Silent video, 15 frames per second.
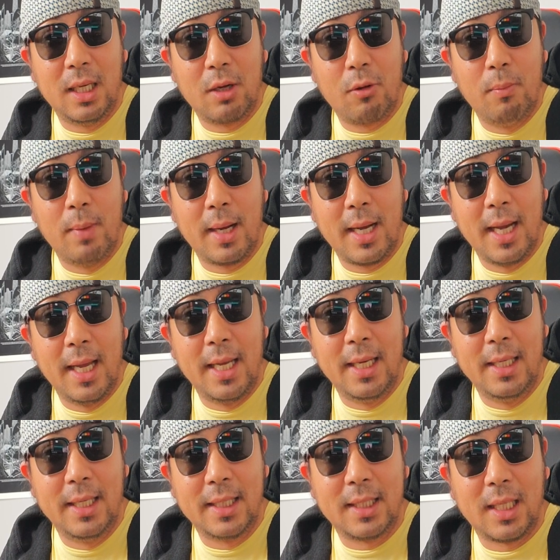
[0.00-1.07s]

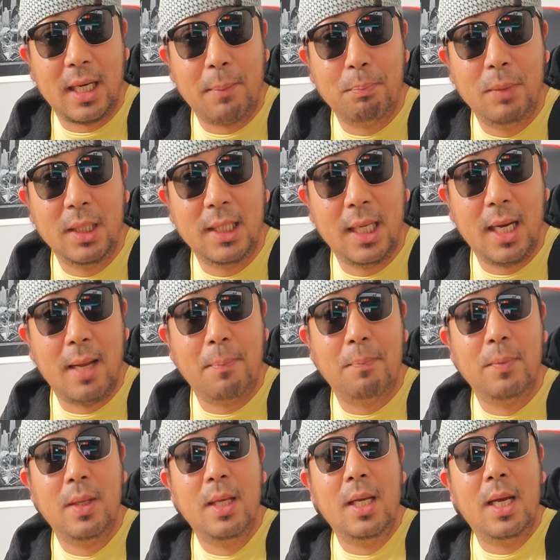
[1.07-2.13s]
kumakain, na sarap na sarap.
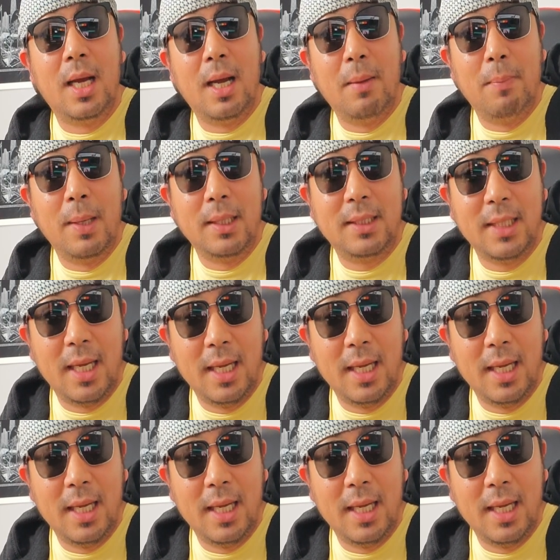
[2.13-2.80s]
Habang siya ay